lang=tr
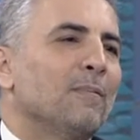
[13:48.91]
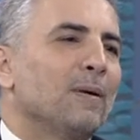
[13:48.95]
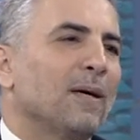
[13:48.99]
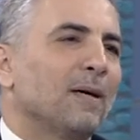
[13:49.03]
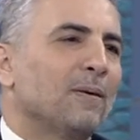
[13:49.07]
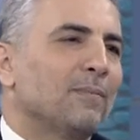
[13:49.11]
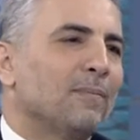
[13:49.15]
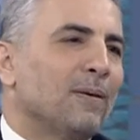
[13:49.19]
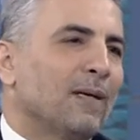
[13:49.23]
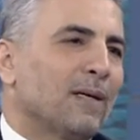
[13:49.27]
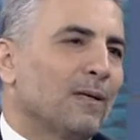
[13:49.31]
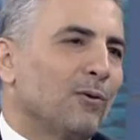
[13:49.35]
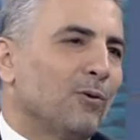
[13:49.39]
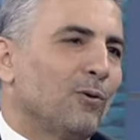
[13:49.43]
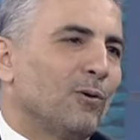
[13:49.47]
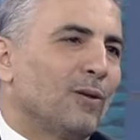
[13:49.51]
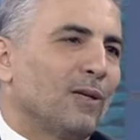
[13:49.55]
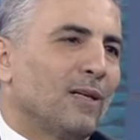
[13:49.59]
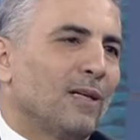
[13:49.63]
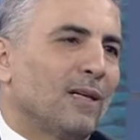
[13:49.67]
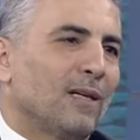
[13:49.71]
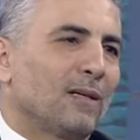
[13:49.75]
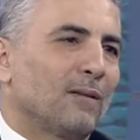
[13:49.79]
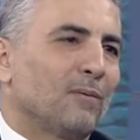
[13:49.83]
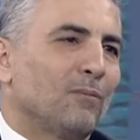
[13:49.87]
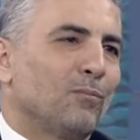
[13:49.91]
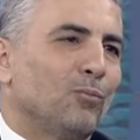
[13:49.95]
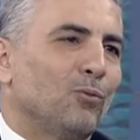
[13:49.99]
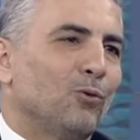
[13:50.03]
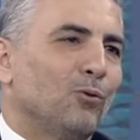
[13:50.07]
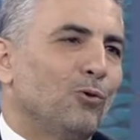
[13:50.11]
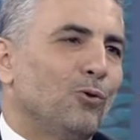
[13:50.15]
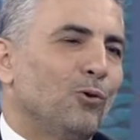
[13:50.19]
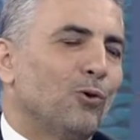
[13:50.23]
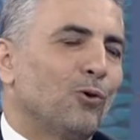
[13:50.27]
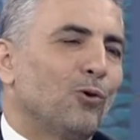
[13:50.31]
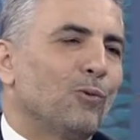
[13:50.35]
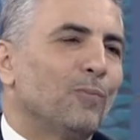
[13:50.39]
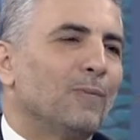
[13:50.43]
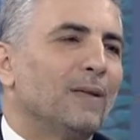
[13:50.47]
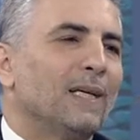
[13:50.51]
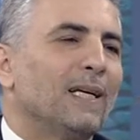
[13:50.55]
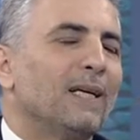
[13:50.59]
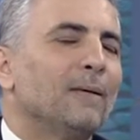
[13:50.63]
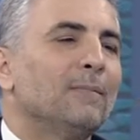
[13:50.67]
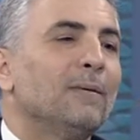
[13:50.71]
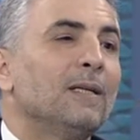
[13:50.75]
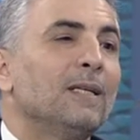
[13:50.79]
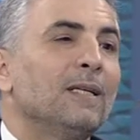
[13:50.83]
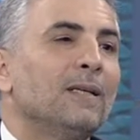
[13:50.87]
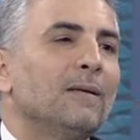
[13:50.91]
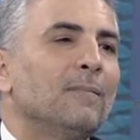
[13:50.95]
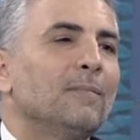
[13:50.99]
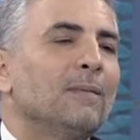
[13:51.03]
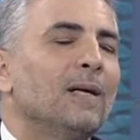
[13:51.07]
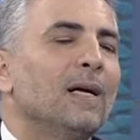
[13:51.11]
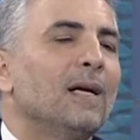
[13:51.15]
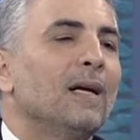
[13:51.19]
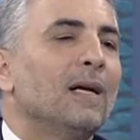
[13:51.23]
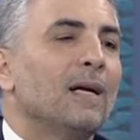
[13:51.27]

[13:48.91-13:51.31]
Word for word: bakmak olarak bunu yorumlayabilirim.